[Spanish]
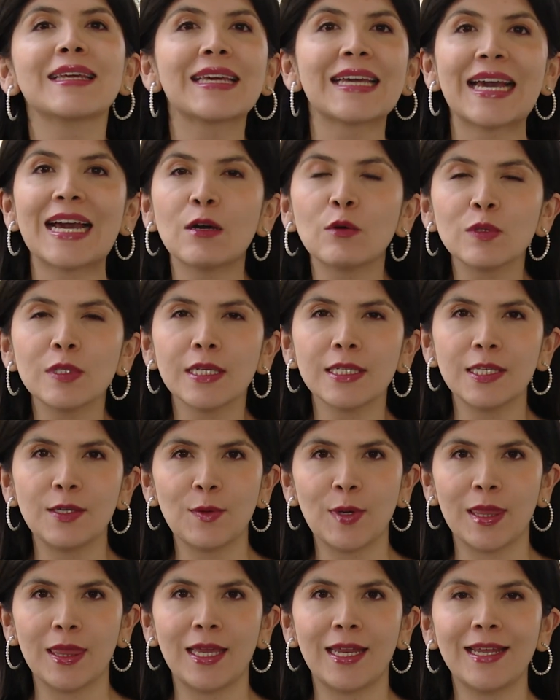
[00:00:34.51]
causas y
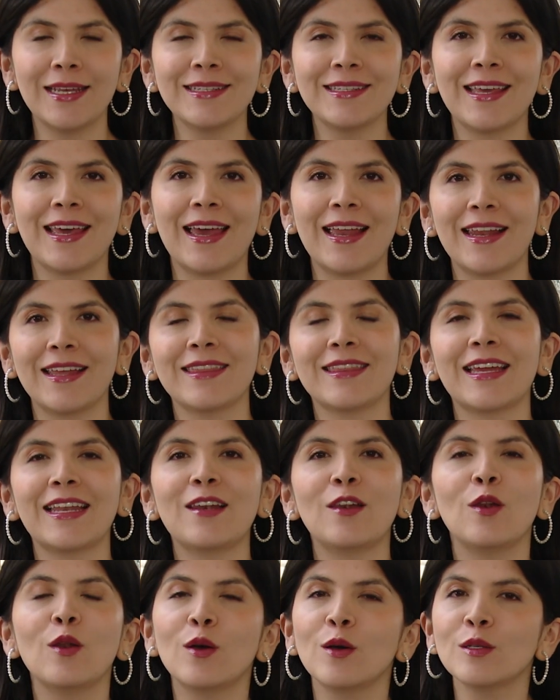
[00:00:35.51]
banderas que adelantan
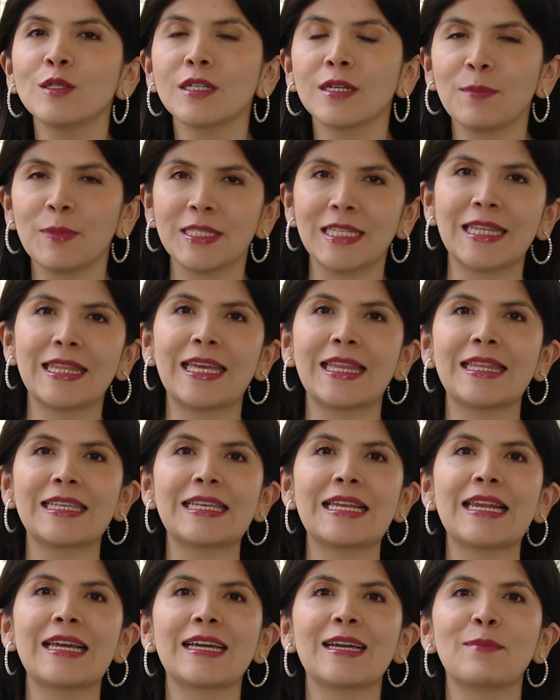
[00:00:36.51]
los representantes
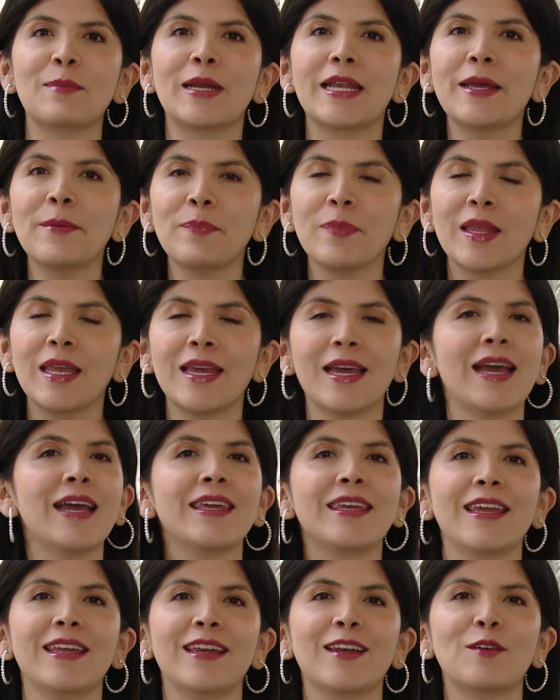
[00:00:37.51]
a la Cámara
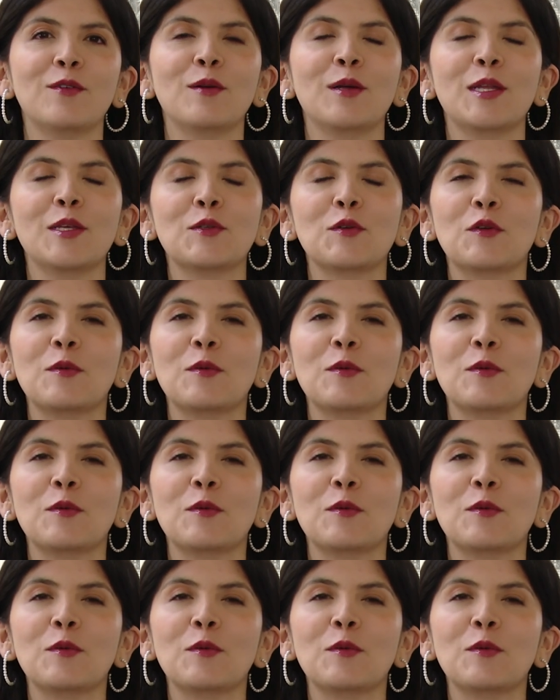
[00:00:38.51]
aquí en el Congreso.